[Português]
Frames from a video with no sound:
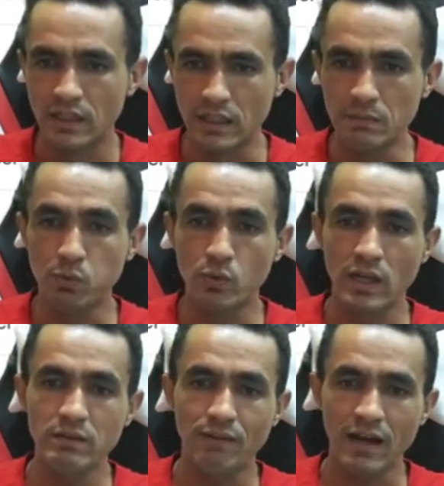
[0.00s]
E por
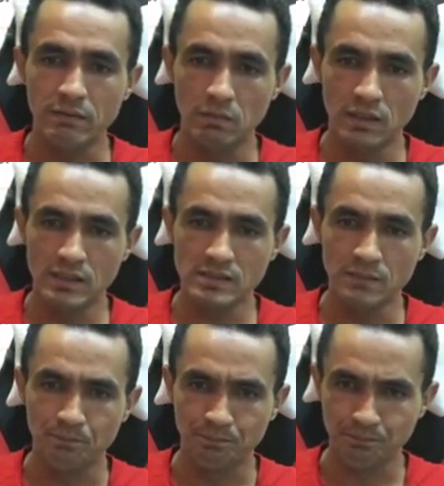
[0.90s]
aí vai,
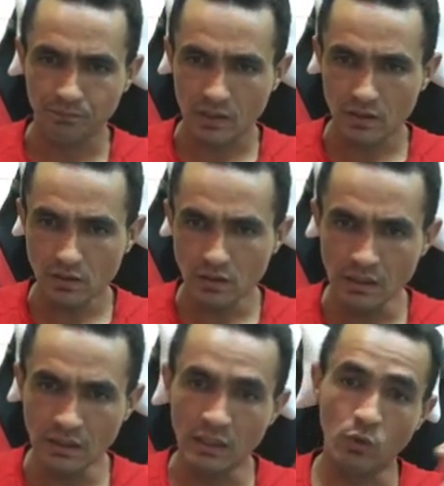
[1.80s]
beleza?
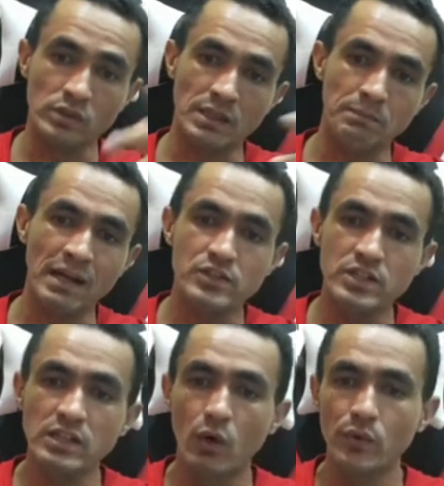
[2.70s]
Ah, em
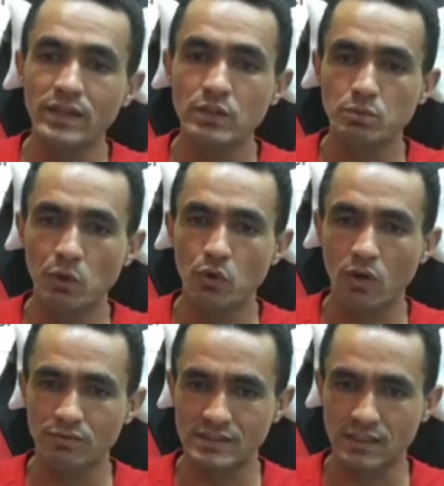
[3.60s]
contrapartida, o ISO
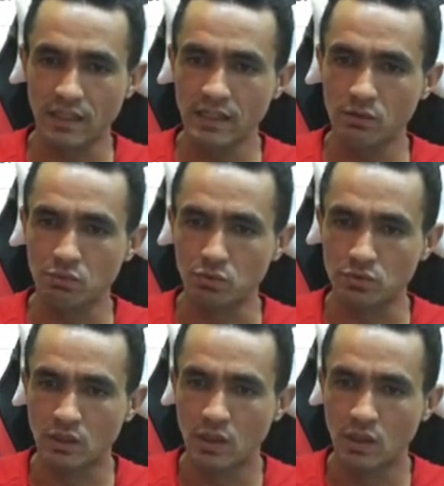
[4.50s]
1900,